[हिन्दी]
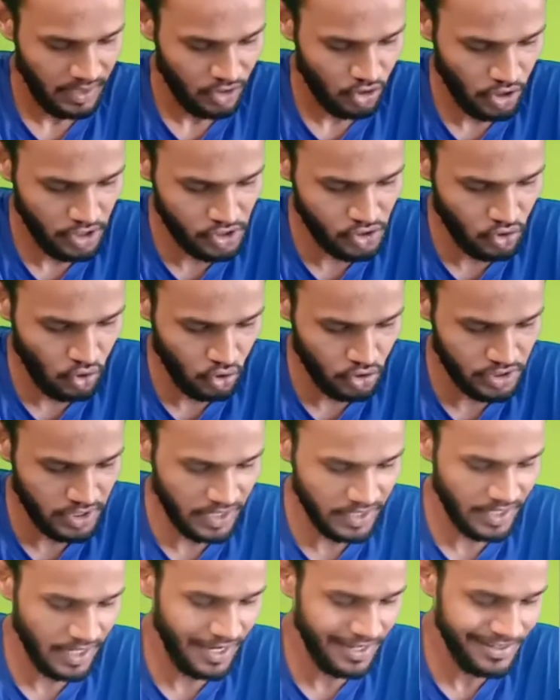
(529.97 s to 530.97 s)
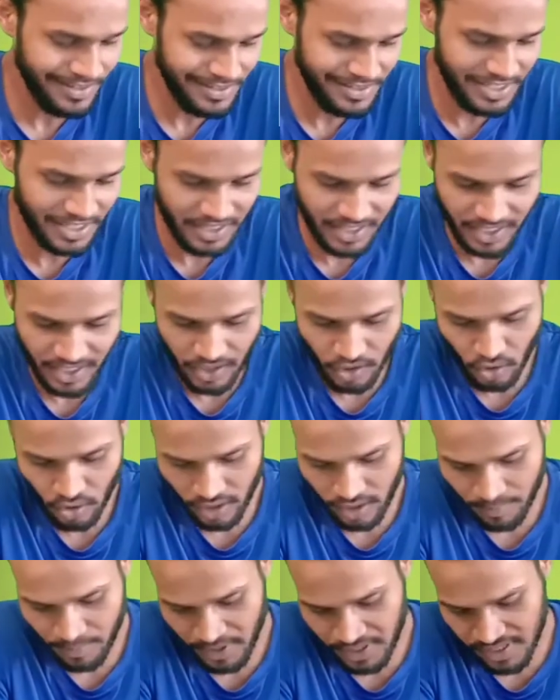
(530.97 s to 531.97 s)
तो इस क्वेश्चन का जितने
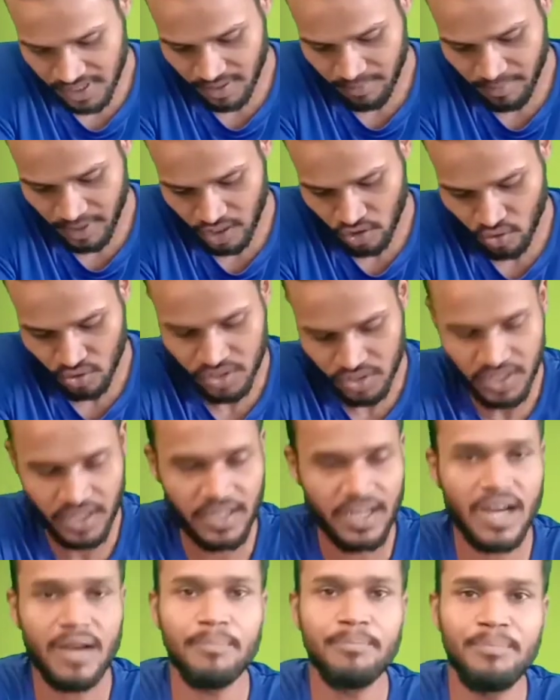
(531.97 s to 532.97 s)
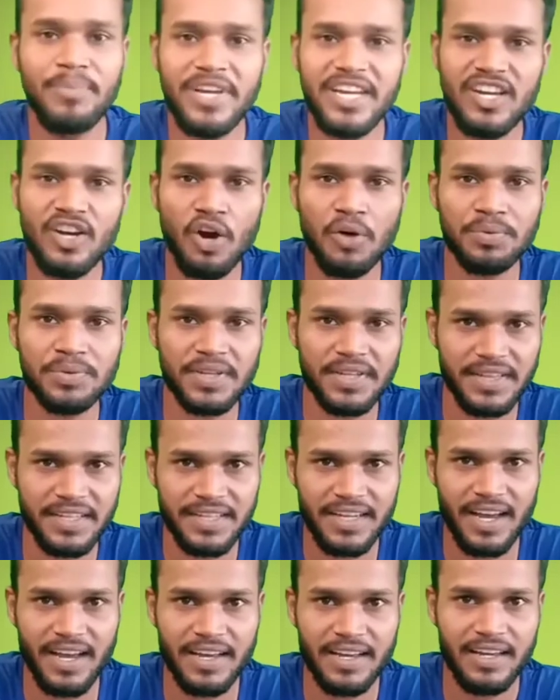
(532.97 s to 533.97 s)
लोगों ने बीस नंबर क्वेश्चन का बी ऑप्शन
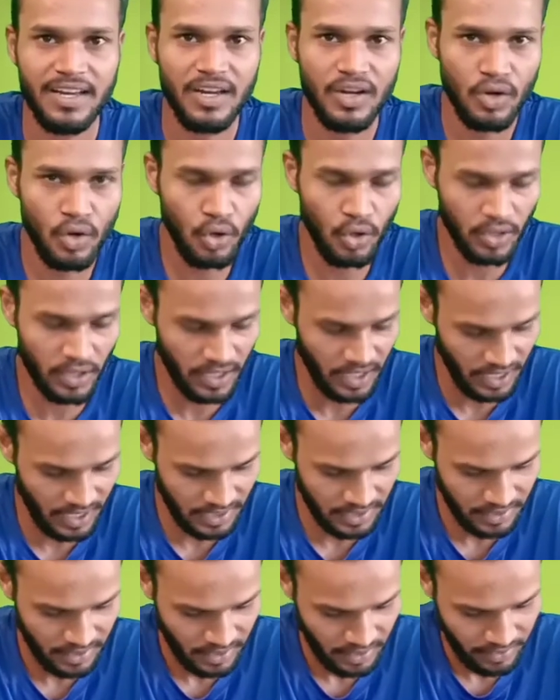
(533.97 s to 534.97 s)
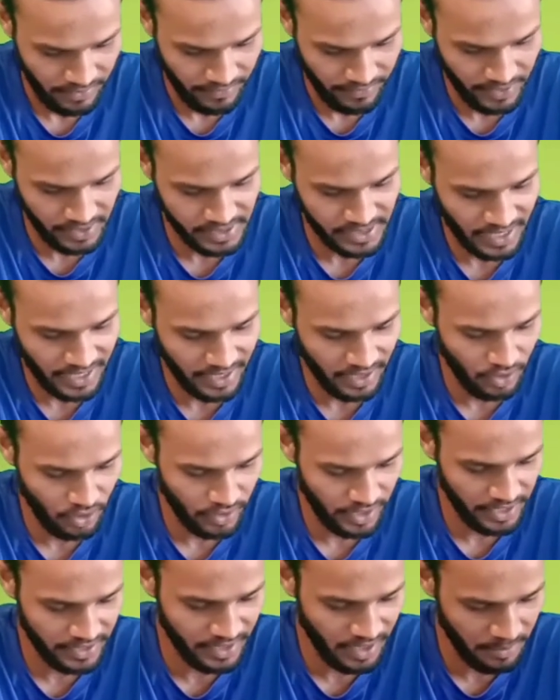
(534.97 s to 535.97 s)
दिया है गोरखा वे सारे
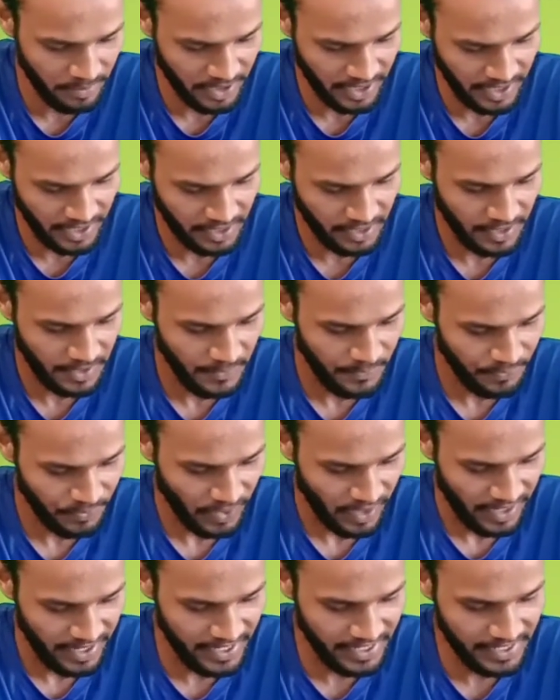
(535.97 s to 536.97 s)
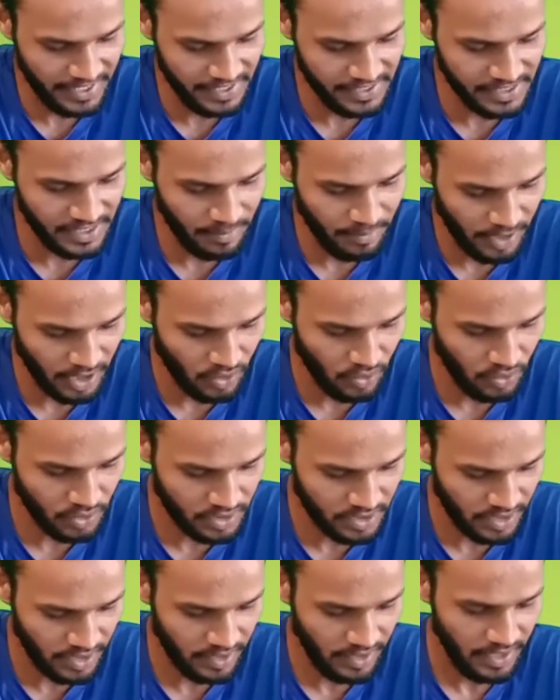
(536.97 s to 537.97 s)
लोग एकदम करेक्ट इक्कीस नंबर
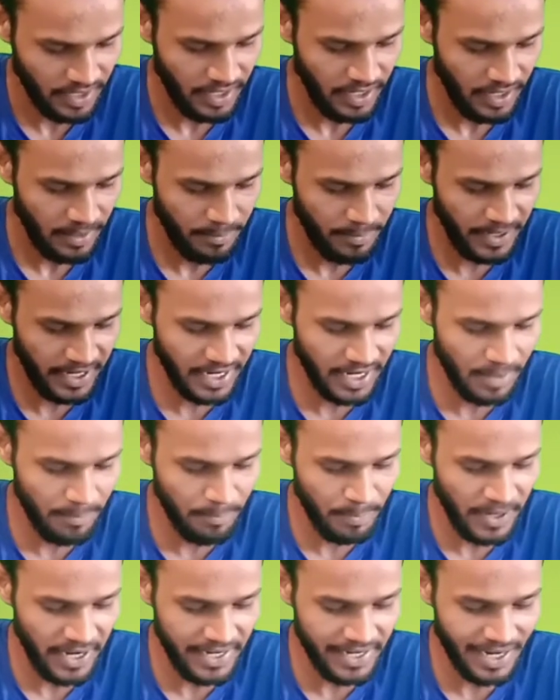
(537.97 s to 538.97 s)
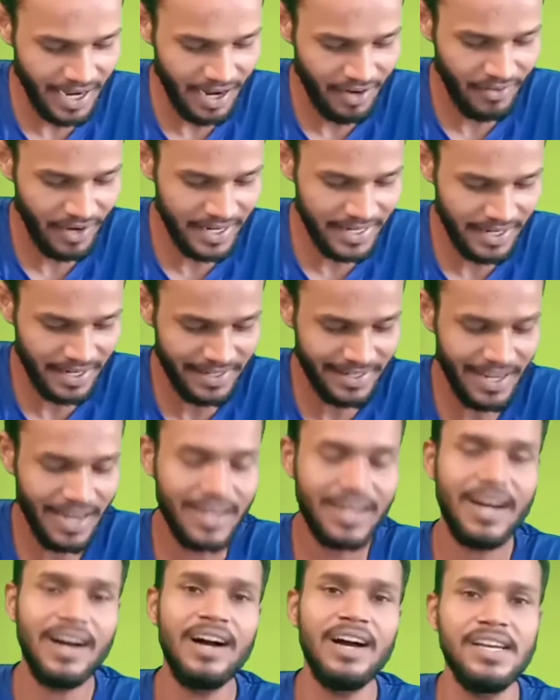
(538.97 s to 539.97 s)
क्वेश्चन बेगम पेट हवाई अड्डा
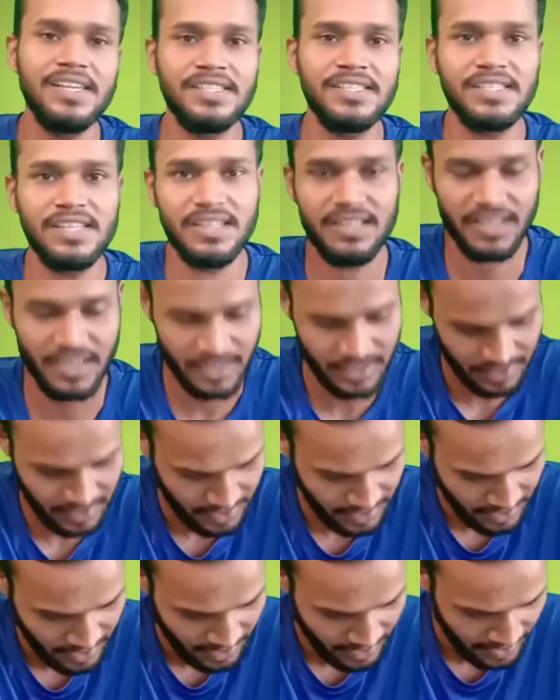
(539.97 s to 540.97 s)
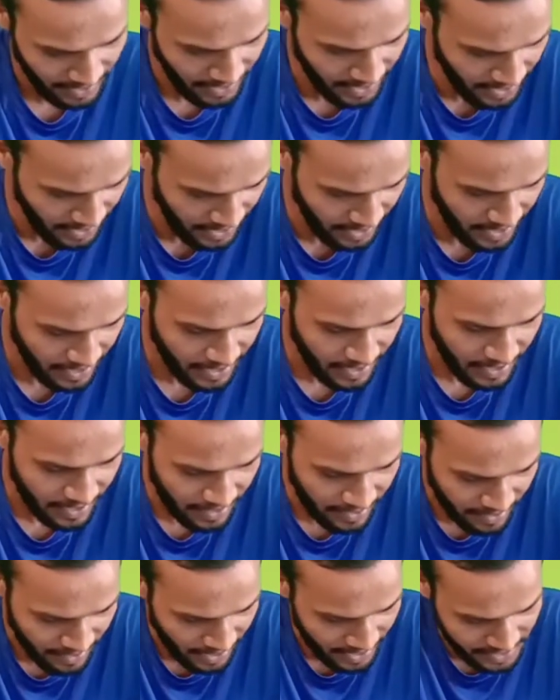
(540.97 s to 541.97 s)
कहाँ स्थित है ए
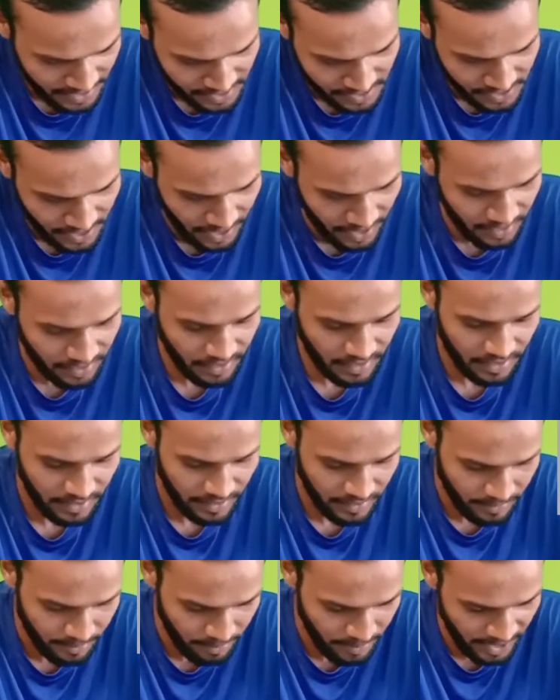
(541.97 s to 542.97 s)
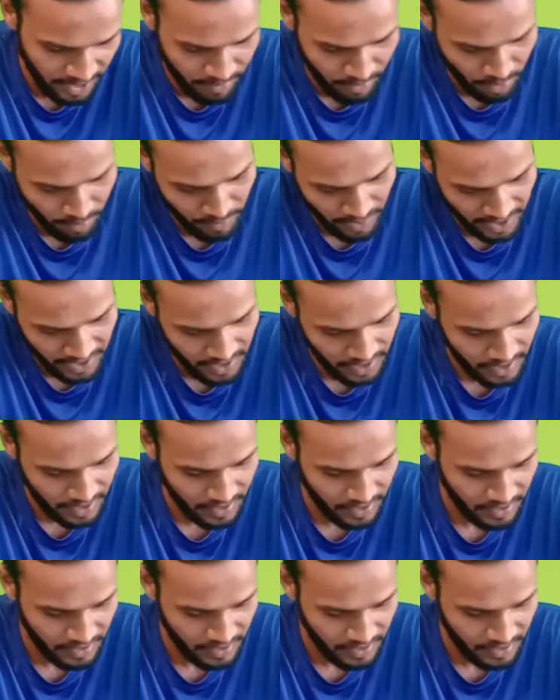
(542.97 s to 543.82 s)
राजस्थान बी मुंबई